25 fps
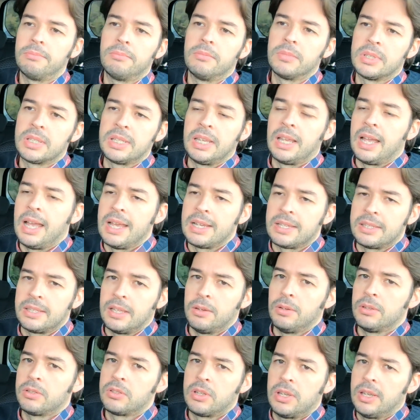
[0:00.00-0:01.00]
se
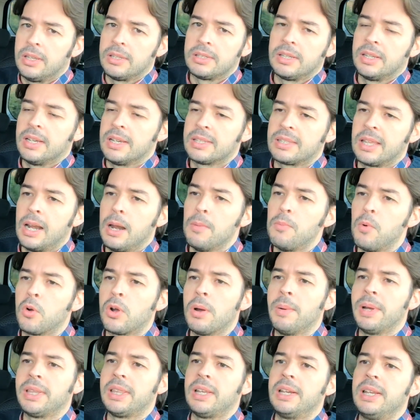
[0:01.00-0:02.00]
gasta, o sea, se gasta la
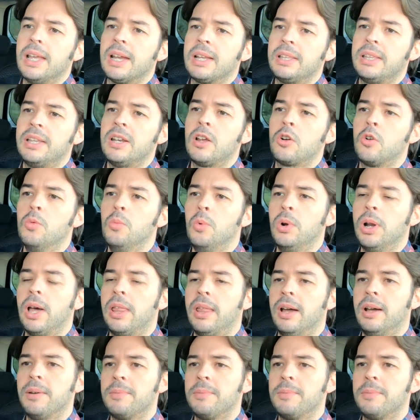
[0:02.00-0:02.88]
poca batería que tiene acumulada.